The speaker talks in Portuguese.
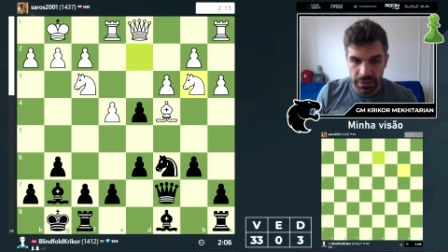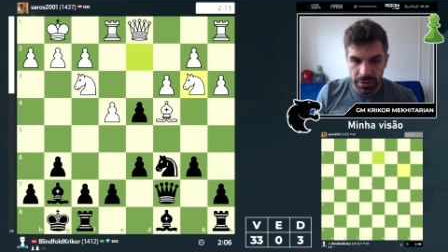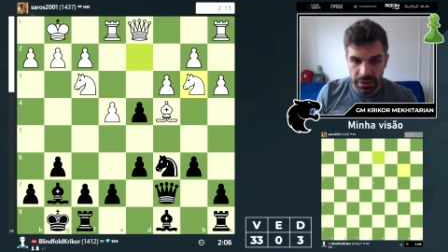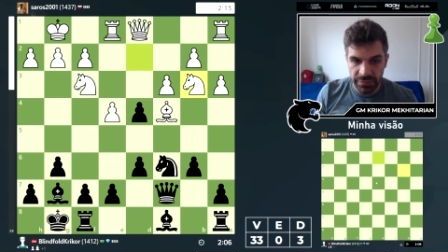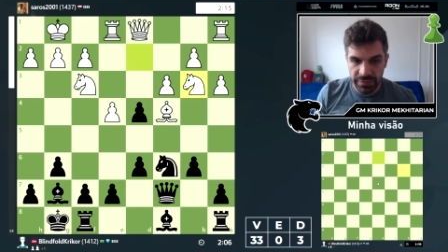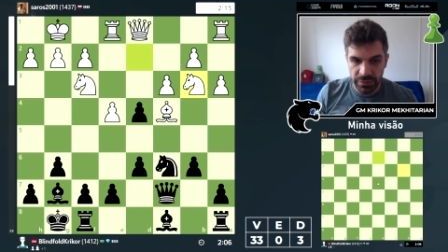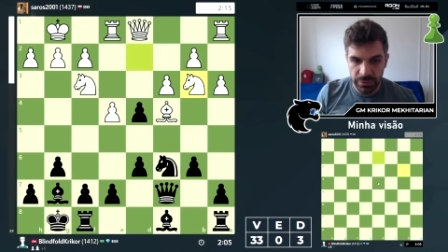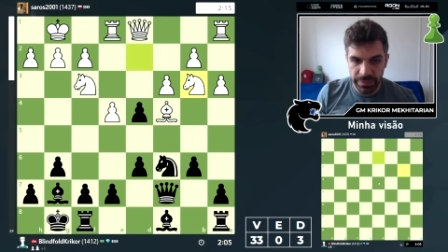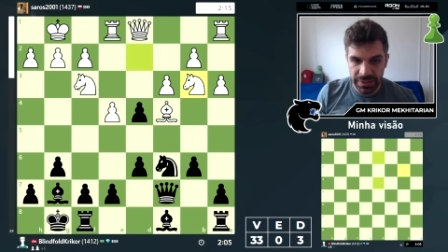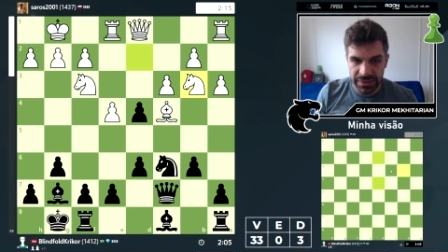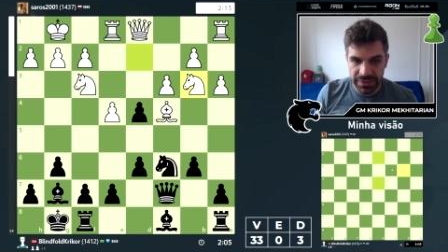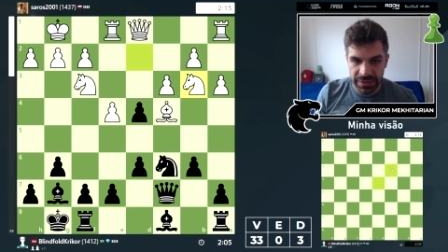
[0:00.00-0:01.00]
Cavalo
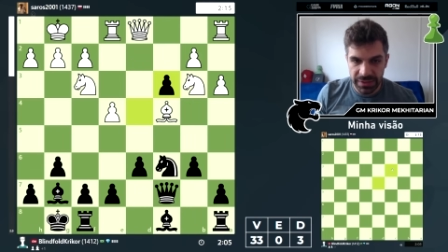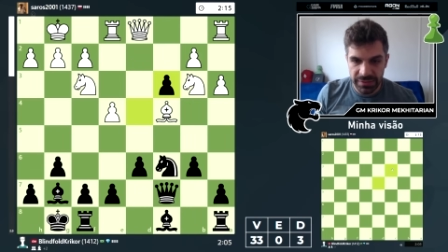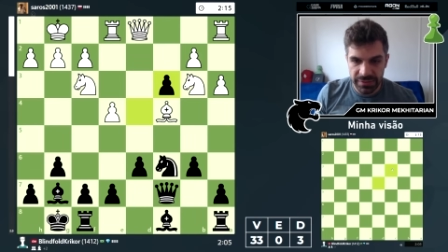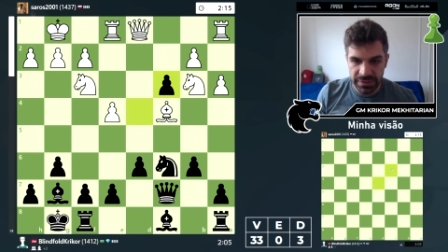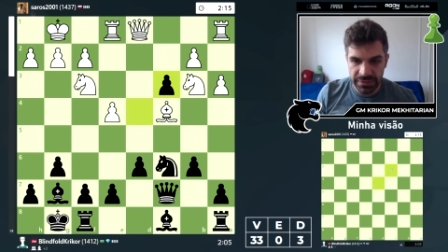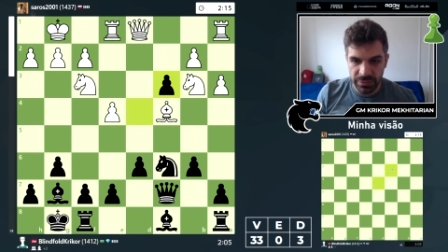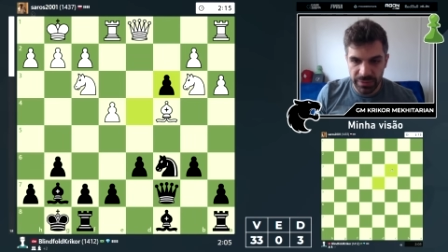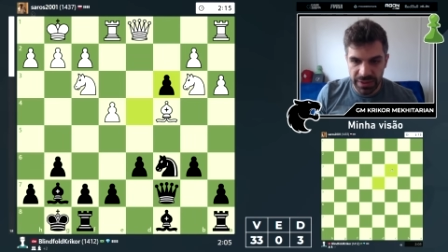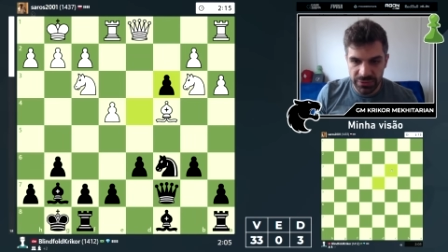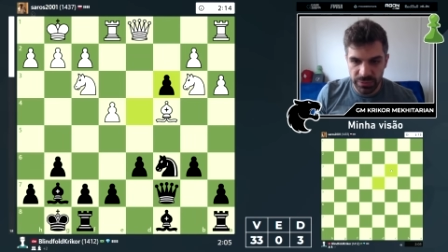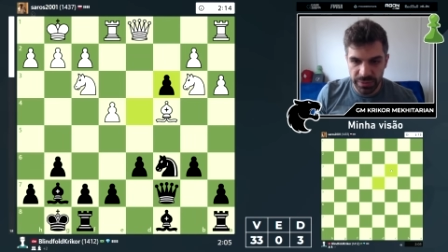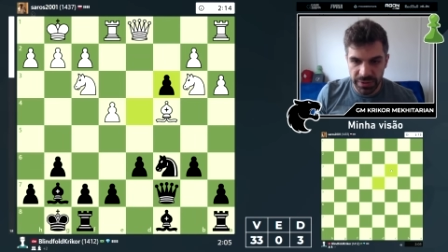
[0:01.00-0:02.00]
B3, ele deu
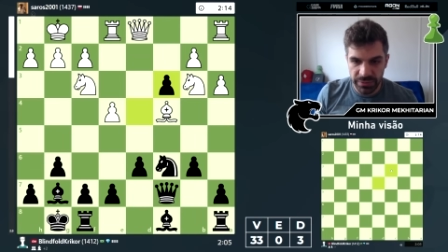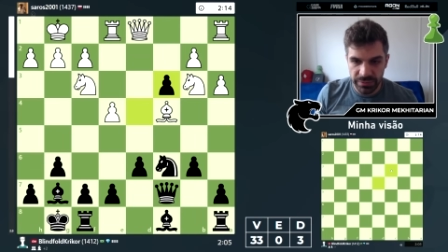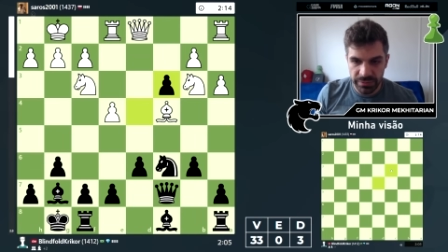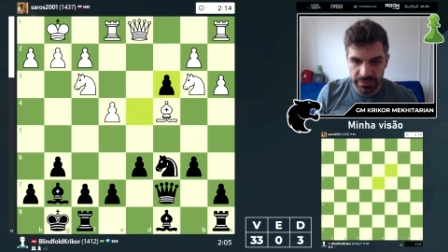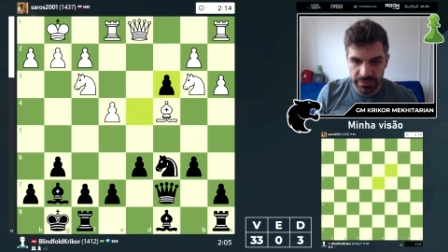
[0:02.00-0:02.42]
mais um peão.